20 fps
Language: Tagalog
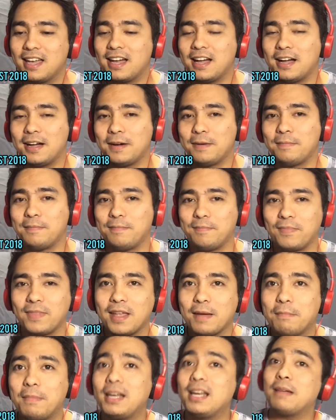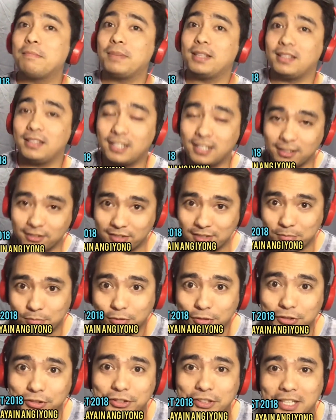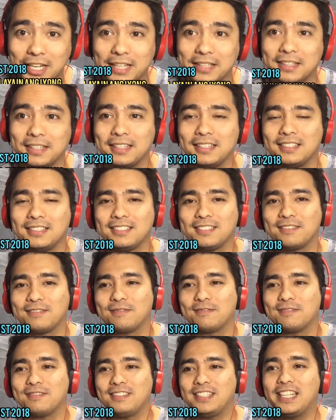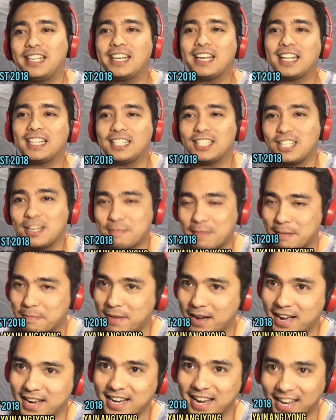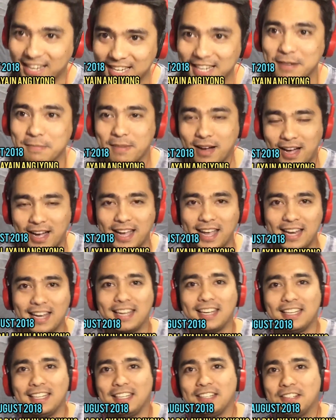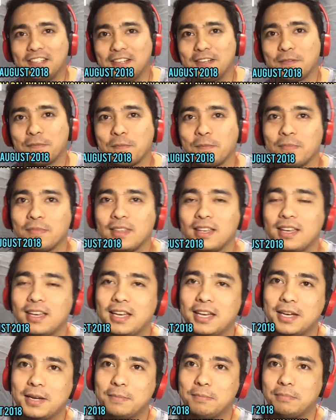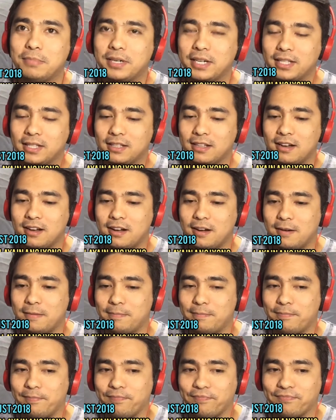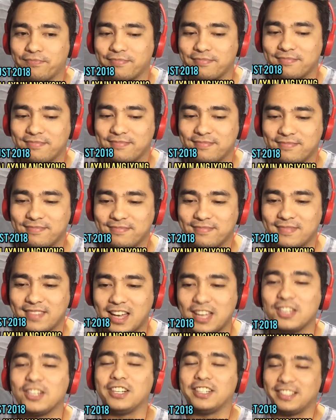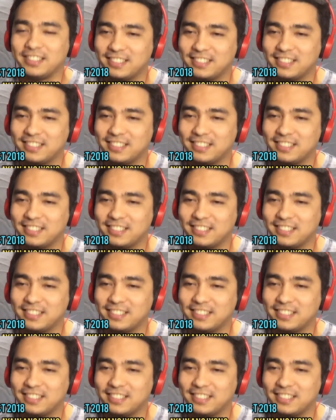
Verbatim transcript: um, malapit din sa puso natin. Hindi na natin siya papangalanan mga ka-LNE, no? But, um, ayun.